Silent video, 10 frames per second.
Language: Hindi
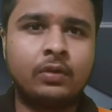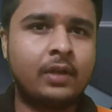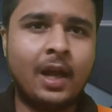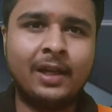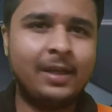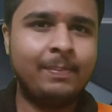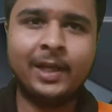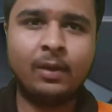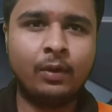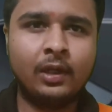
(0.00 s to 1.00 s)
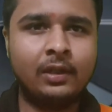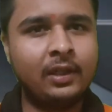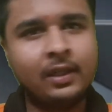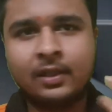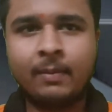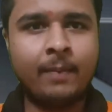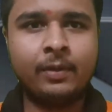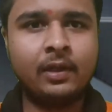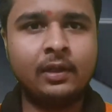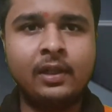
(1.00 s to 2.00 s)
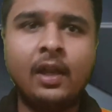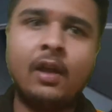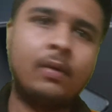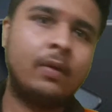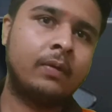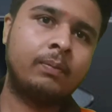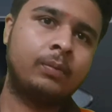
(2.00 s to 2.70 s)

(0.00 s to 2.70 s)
कहा कि मेरी कोई गलती नहीं है सब आपकी गलती है और